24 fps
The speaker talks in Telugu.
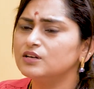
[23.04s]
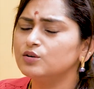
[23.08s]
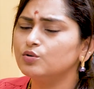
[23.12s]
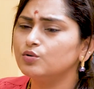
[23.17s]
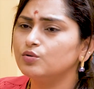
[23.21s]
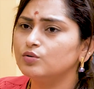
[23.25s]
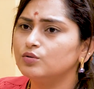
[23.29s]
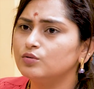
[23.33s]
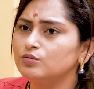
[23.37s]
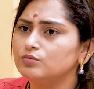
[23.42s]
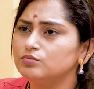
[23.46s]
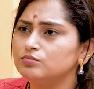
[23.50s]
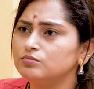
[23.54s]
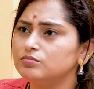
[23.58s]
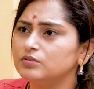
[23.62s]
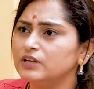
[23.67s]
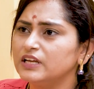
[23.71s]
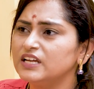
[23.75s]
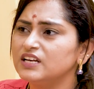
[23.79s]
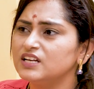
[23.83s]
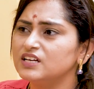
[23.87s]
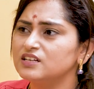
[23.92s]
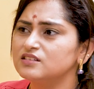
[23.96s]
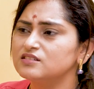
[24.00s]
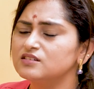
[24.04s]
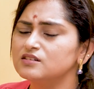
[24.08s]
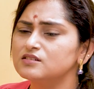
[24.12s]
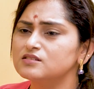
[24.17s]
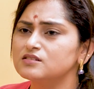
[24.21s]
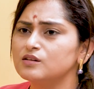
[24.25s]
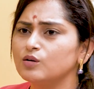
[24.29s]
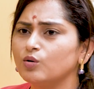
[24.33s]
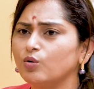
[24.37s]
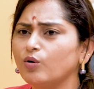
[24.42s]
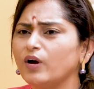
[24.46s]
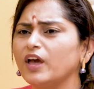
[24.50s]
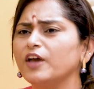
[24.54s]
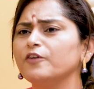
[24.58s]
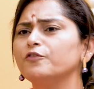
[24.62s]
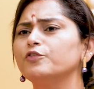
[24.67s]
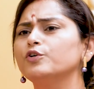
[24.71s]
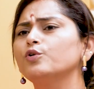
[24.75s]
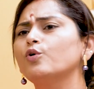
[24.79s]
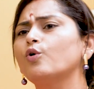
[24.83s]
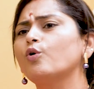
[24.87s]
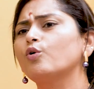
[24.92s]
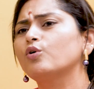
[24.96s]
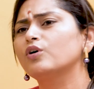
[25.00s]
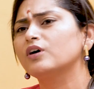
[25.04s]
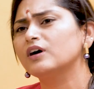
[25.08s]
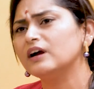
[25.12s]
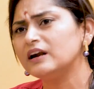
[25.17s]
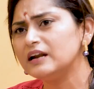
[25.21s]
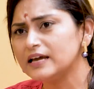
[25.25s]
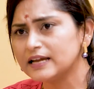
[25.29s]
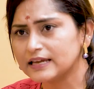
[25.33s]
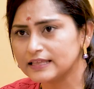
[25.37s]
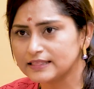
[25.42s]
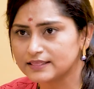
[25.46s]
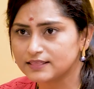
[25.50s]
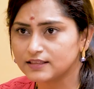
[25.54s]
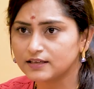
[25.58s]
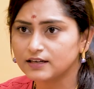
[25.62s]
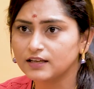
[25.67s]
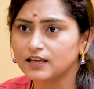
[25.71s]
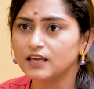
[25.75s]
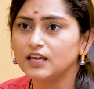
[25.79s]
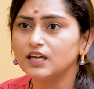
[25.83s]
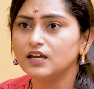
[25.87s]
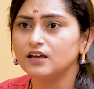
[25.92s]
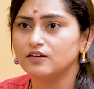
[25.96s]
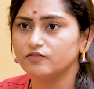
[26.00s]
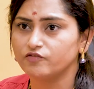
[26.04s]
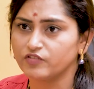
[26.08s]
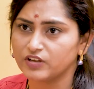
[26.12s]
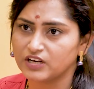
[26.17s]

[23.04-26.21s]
అసలు టీనేజర్స్ లో ఎవరో ఒక్కళ్ళకి ఇద్దరికి hmm.